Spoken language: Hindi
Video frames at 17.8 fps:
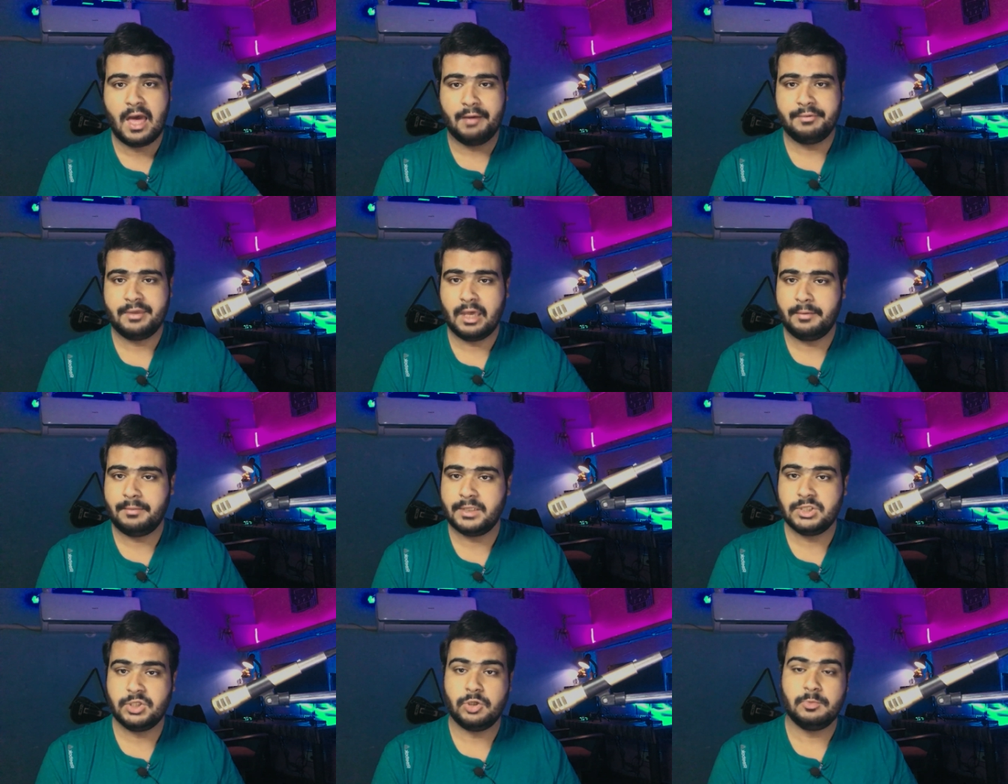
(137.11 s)
अब
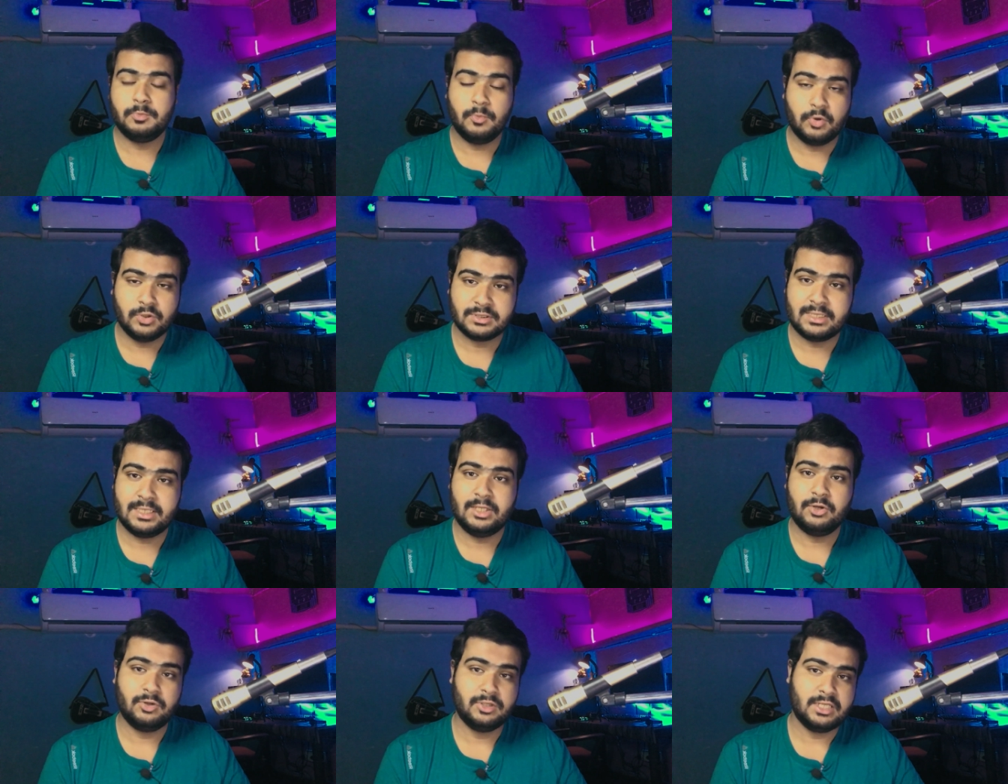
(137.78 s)
यहाँ पर जो
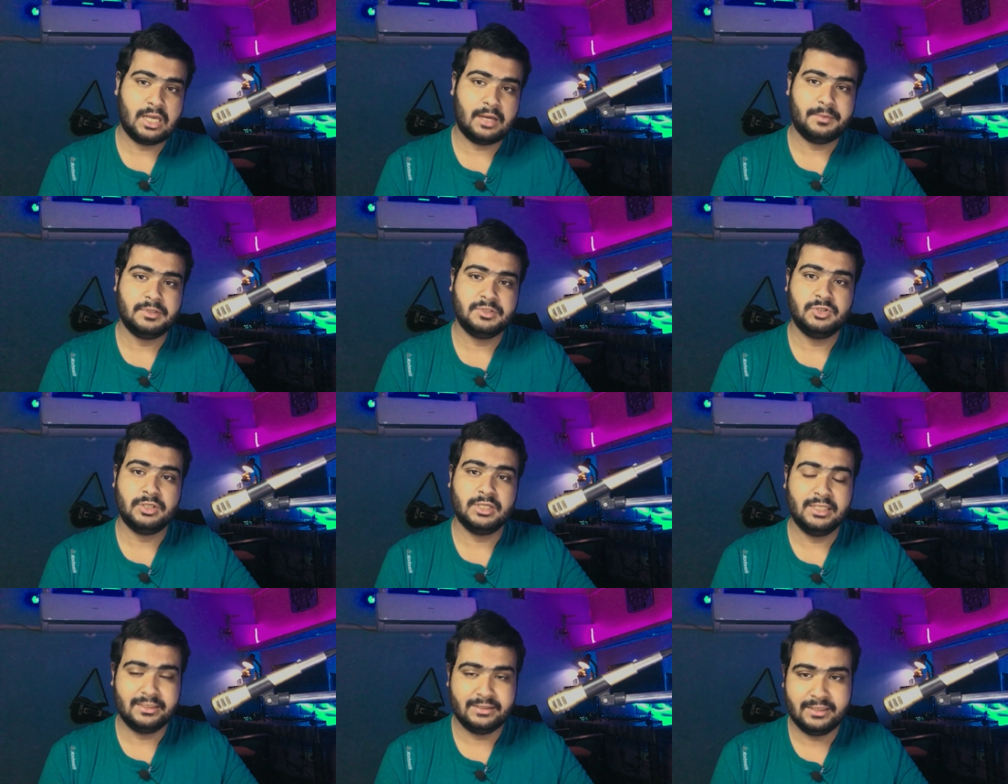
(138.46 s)
मोस्टली लोग यहाँ पर
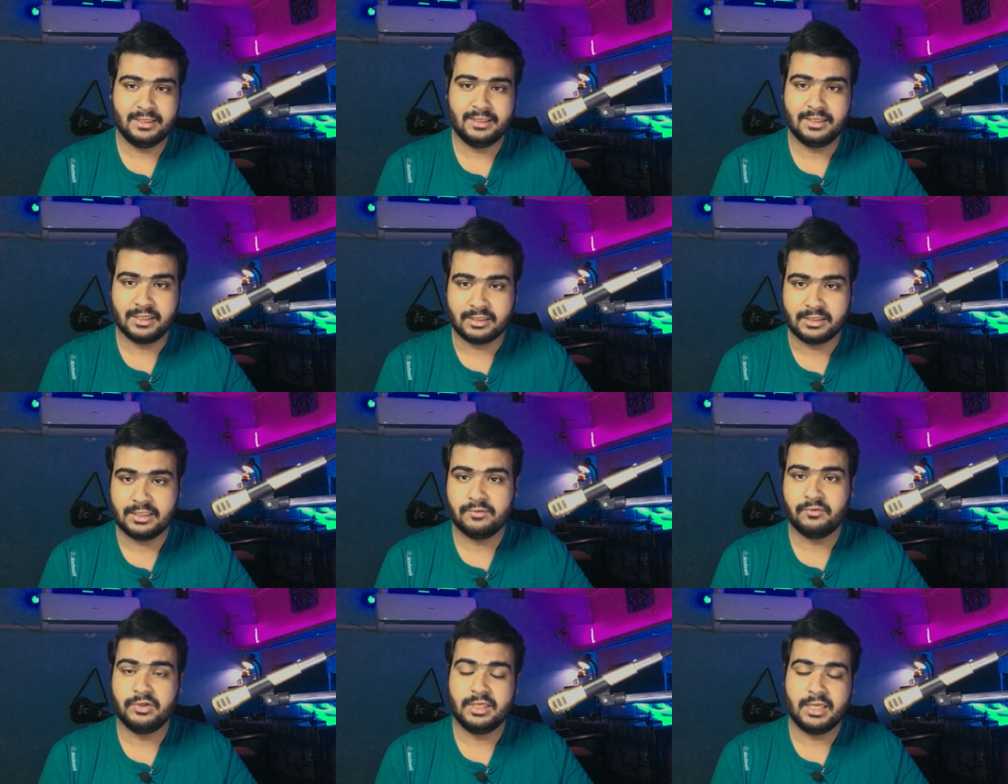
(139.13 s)
जो गलती
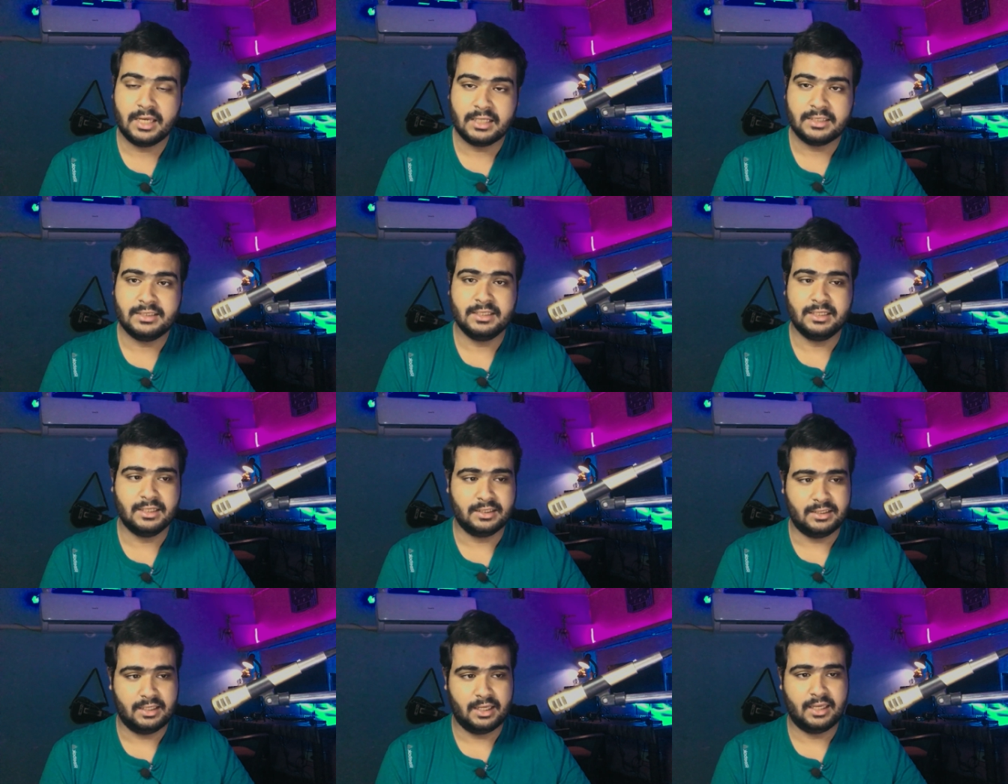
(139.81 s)
करते हैं वो ये गलती
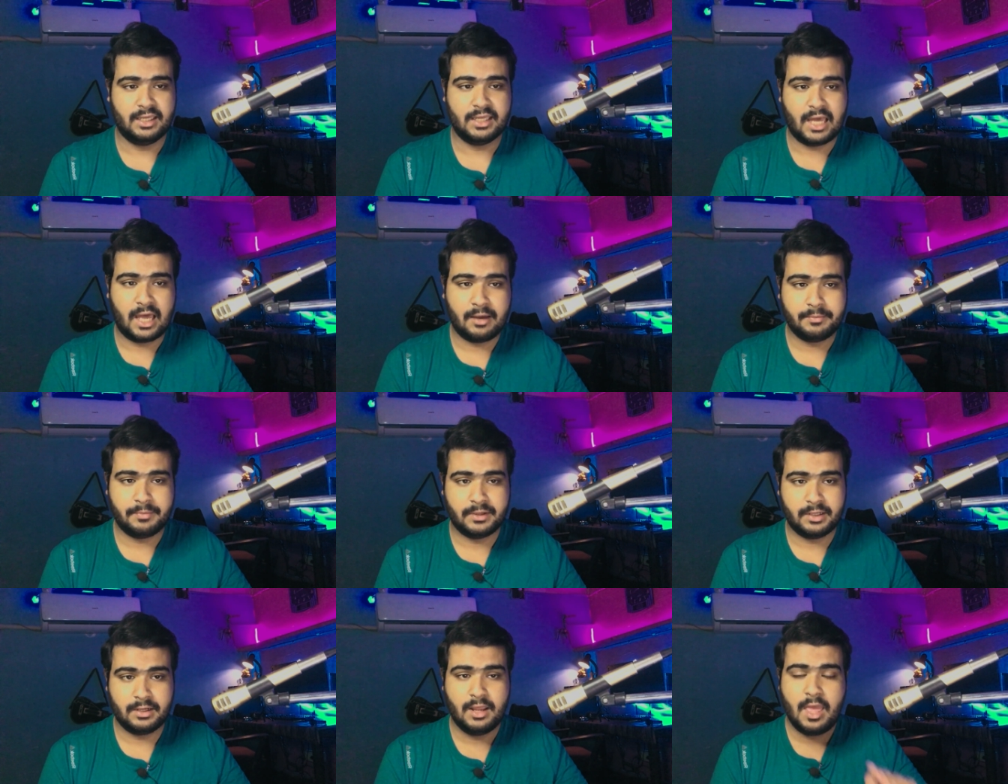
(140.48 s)
करते हैं कि यहाँ
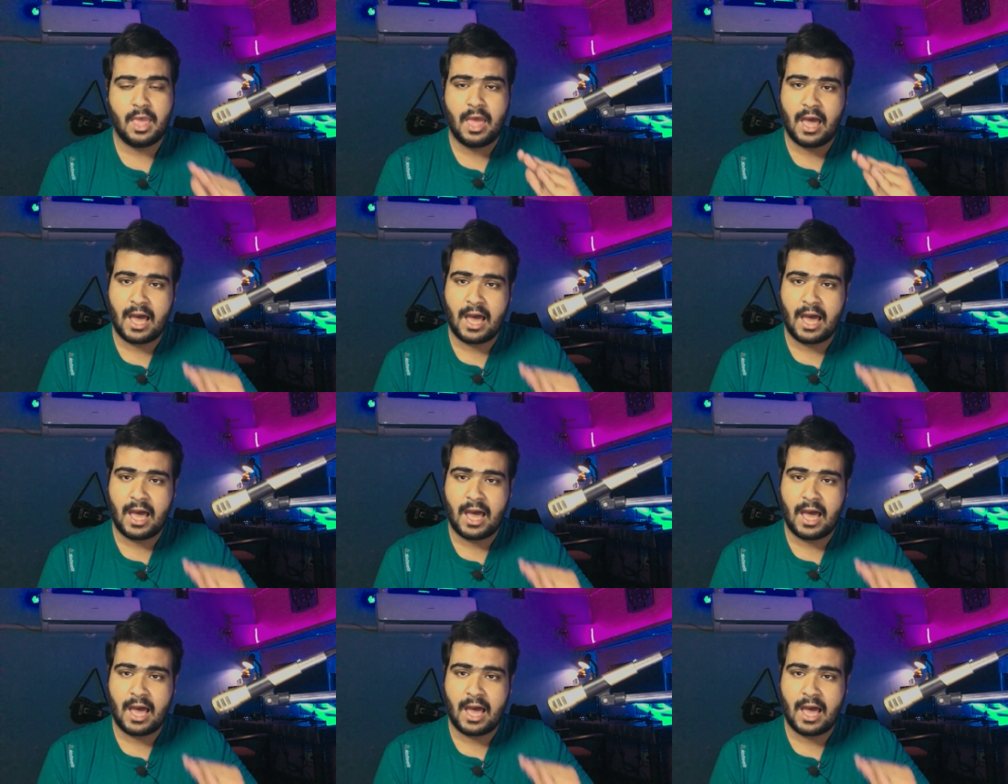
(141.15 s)
पर